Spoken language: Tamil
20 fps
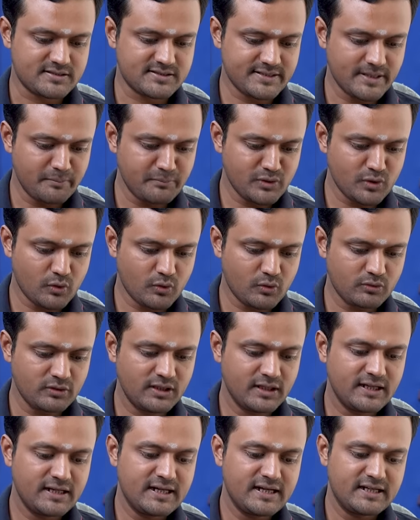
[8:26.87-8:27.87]
செம்யோன்
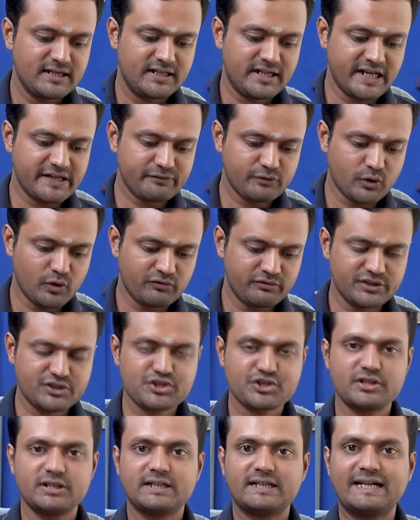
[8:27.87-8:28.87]

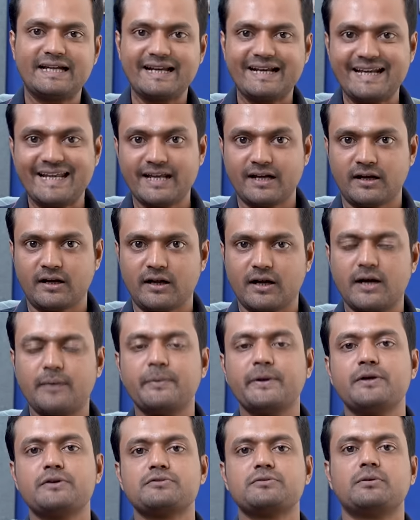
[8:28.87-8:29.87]
டேவ்டோவிச் கிரிலியன்
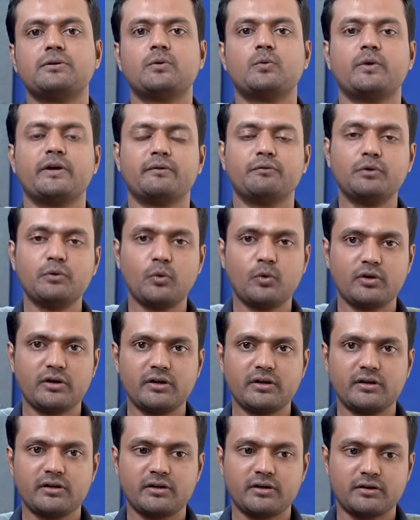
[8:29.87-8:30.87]
அப்படின்னு சொல்லக்கூடியவர் ஒரு